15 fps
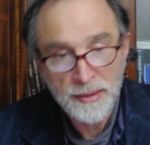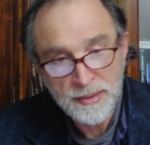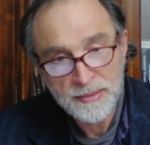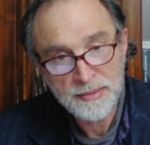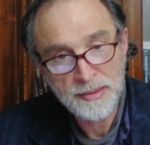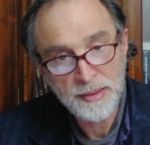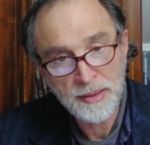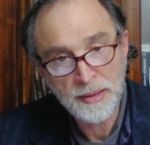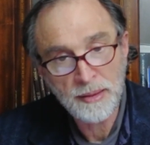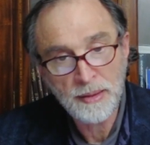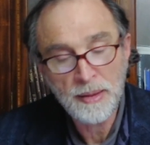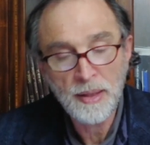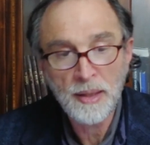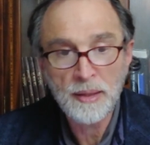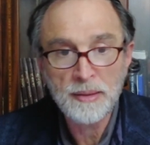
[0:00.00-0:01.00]
Ici,
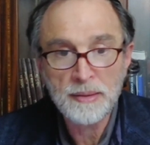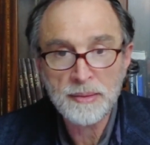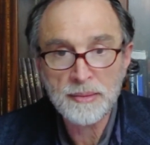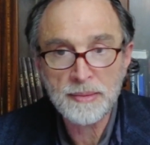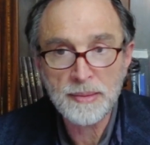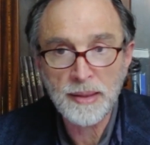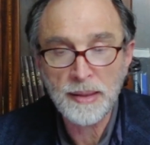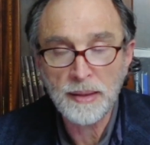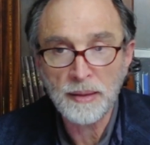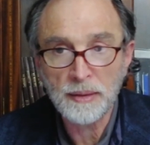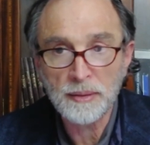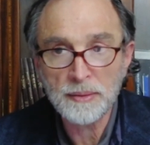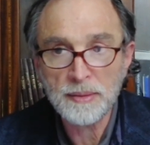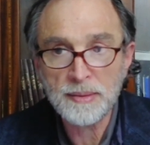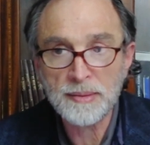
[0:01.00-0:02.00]
c'est
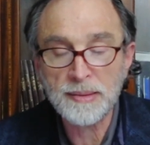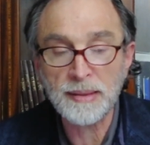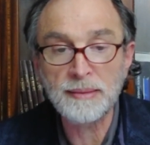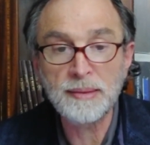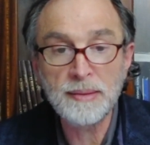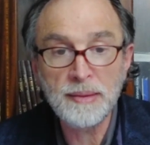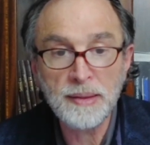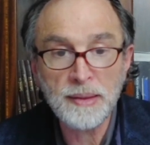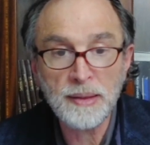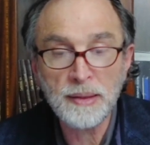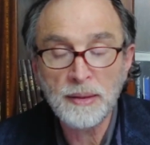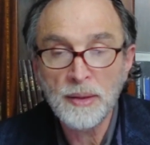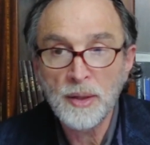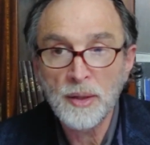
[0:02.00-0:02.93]
cette idée